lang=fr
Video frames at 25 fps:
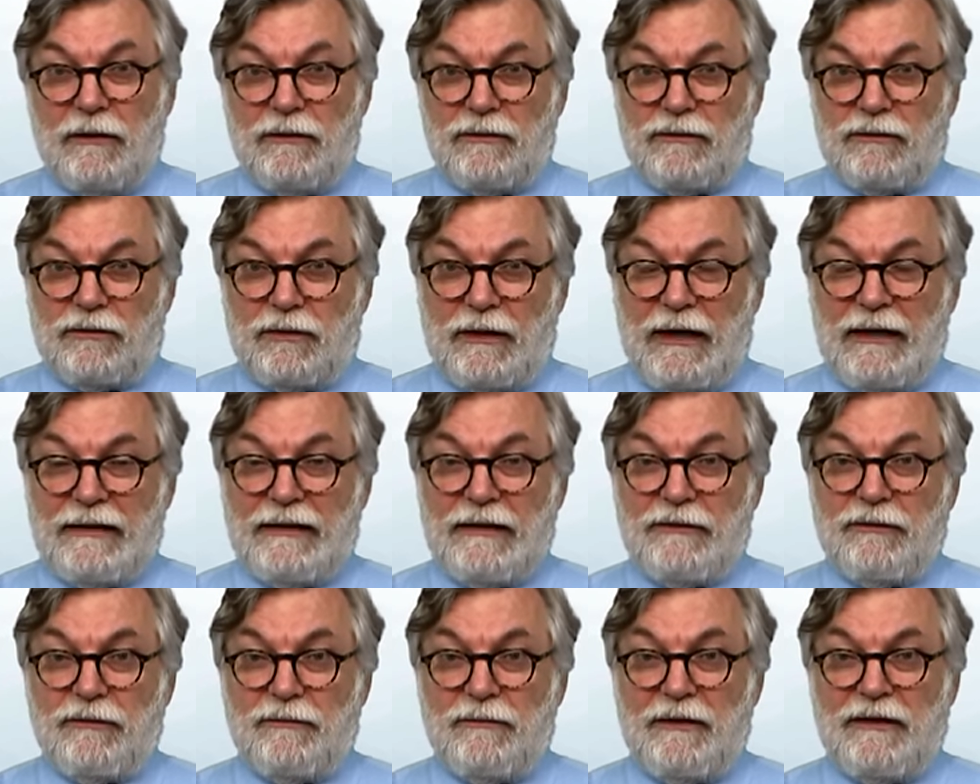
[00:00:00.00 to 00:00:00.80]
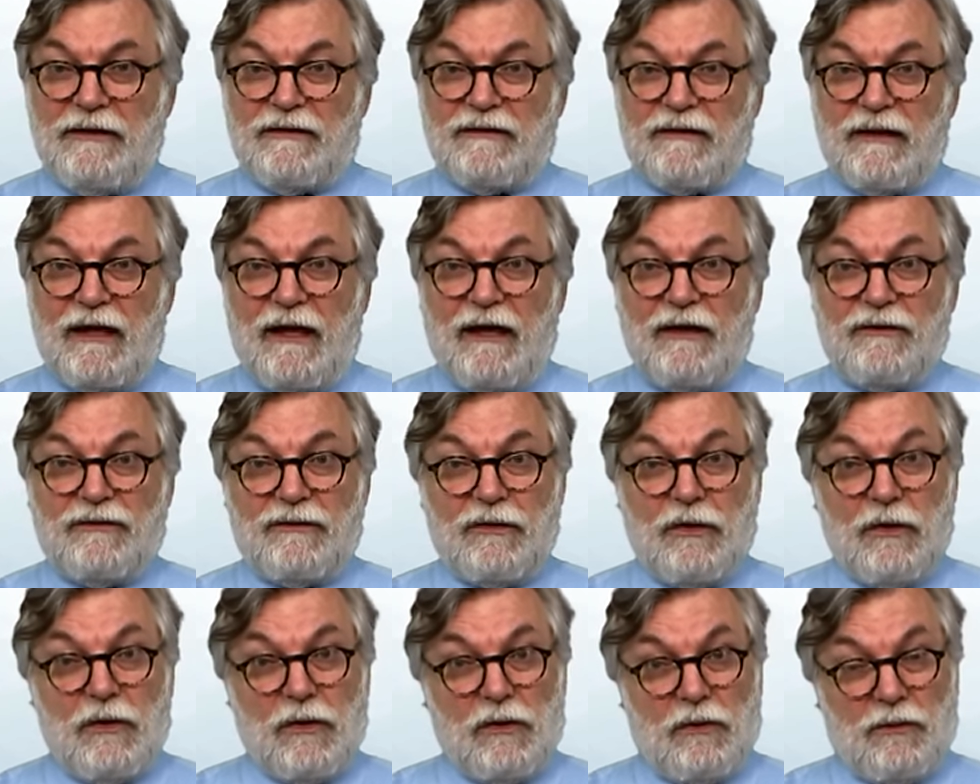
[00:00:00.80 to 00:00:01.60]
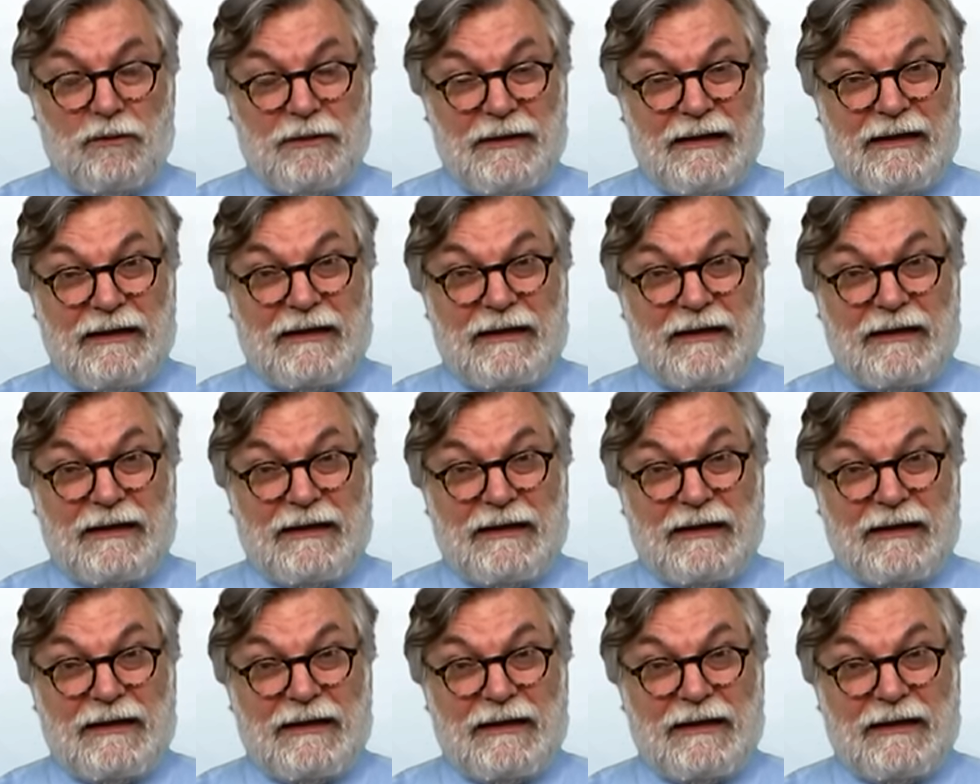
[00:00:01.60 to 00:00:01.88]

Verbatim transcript: Sur l'année 2016, on